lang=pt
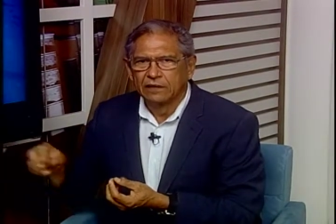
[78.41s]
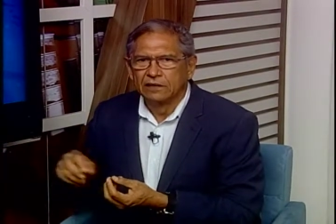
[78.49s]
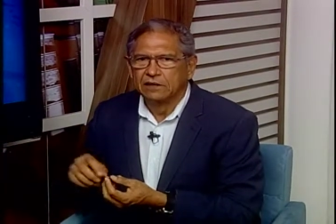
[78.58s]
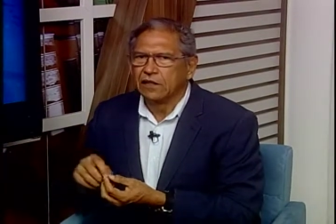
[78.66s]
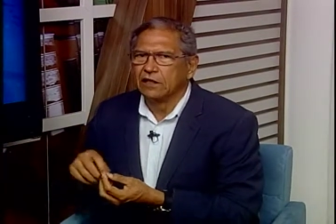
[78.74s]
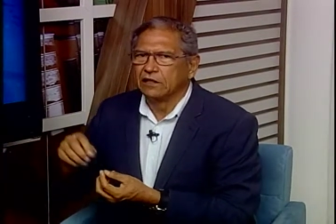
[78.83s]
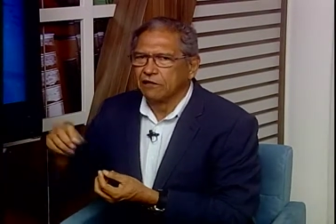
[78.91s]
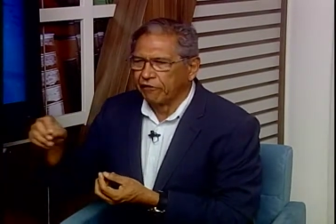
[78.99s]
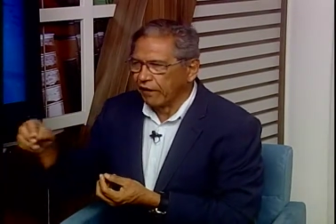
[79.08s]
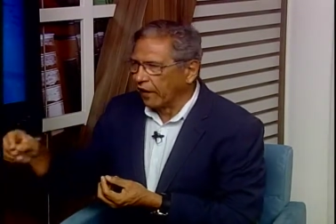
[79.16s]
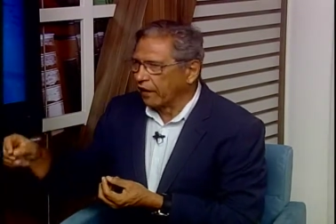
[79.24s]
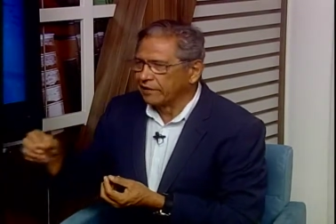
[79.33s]
Se ele
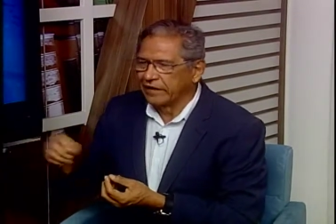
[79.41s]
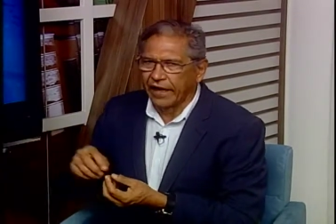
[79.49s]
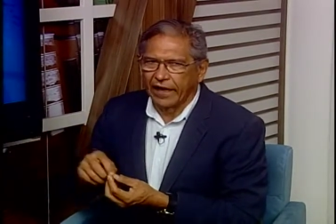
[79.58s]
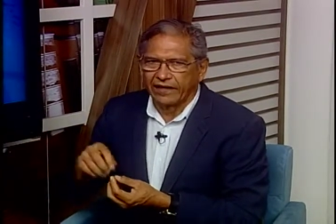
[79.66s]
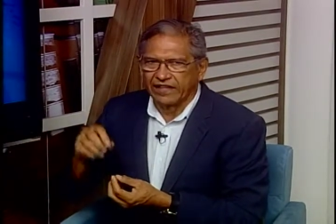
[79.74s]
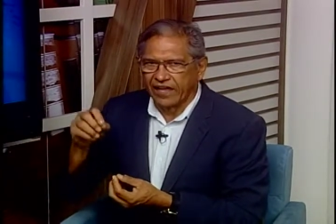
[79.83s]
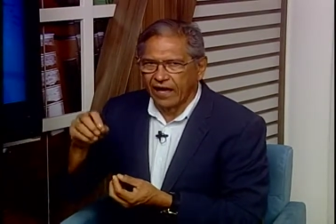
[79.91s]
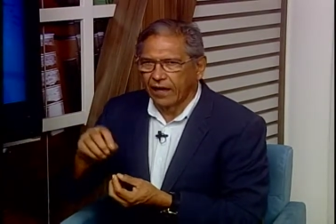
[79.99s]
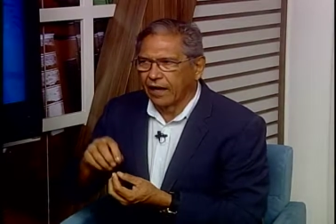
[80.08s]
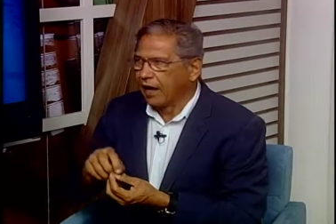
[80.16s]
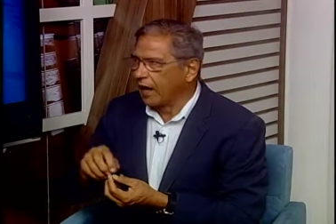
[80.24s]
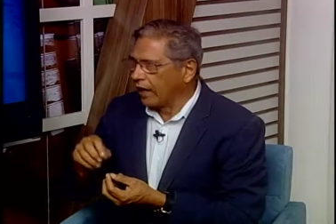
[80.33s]
tiver DEA,
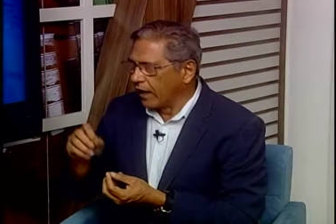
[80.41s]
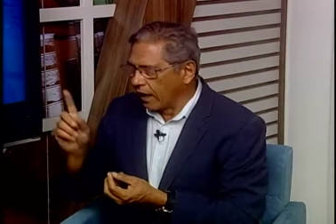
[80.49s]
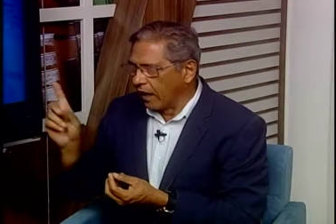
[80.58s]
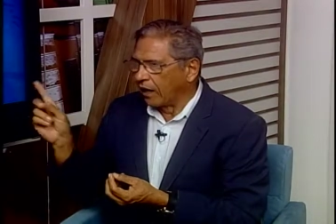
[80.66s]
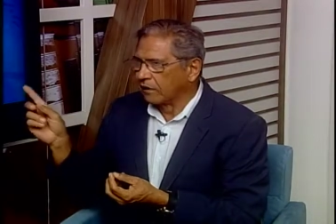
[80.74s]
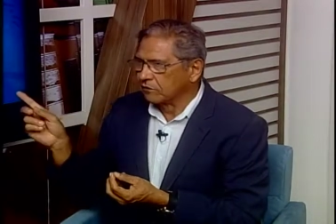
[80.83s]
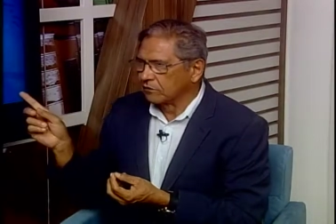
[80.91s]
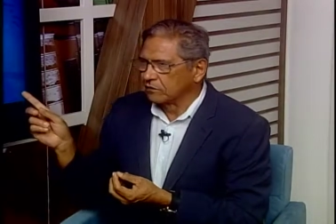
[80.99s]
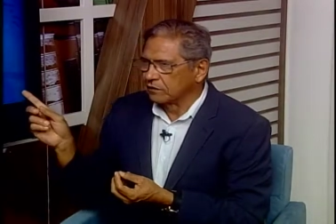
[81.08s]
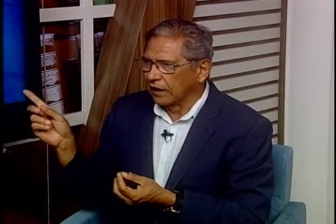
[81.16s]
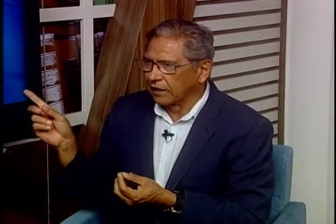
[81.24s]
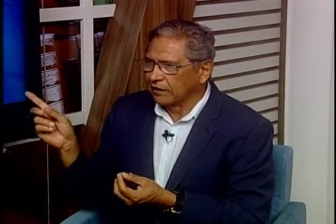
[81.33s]
DHEA,
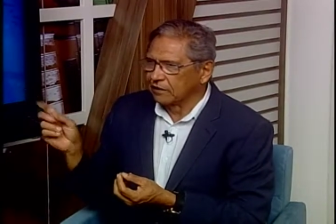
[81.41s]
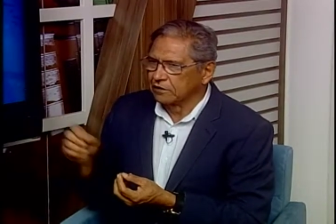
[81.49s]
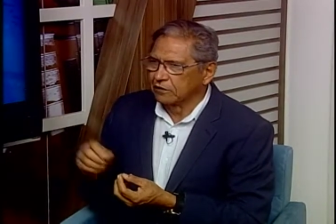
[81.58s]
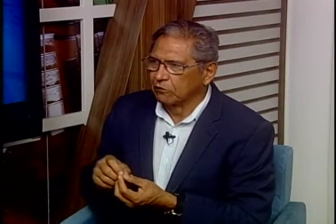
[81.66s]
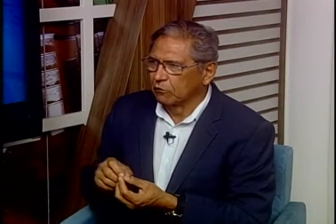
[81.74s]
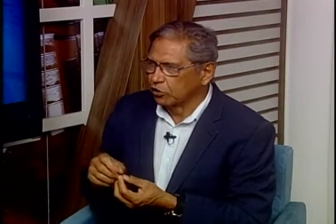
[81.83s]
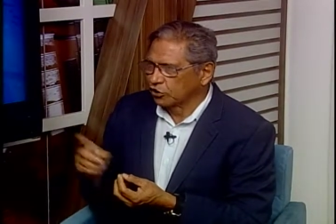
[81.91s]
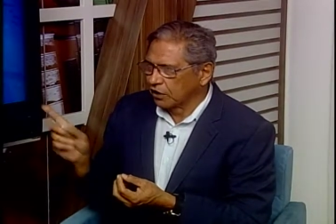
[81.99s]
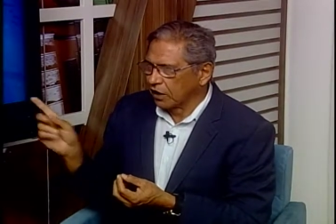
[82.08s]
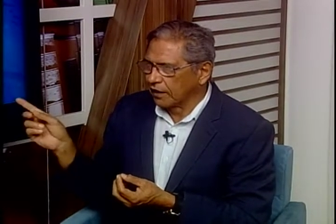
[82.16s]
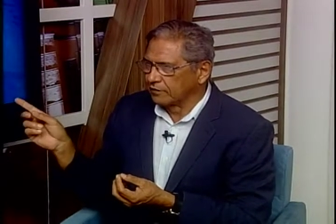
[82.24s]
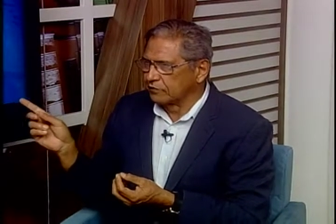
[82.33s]
está aqui sendo
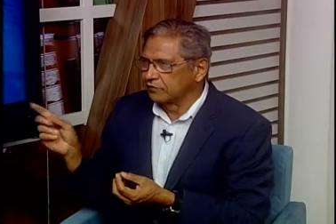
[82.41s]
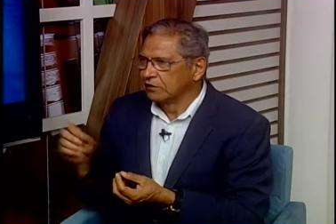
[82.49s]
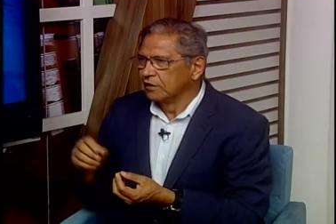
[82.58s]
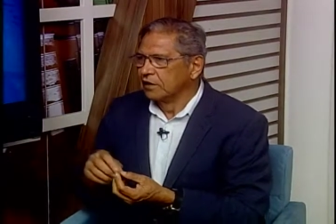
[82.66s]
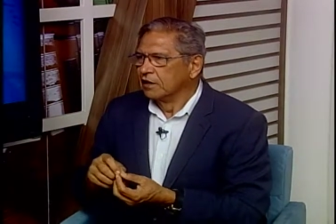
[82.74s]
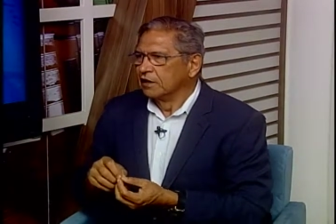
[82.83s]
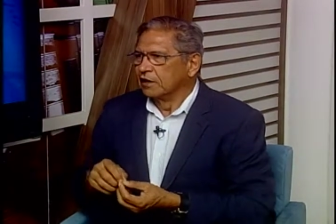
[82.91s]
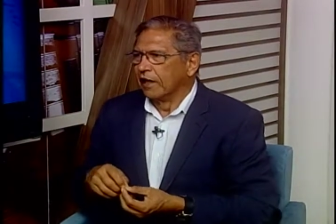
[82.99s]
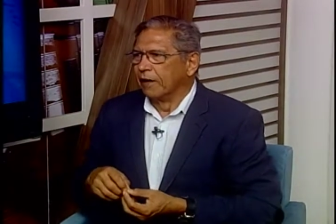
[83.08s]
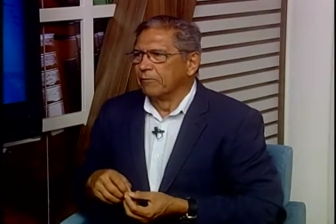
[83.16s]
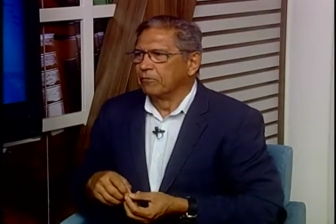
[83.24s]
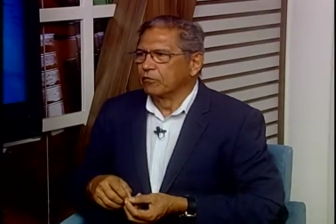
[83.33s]
mostrado, tá?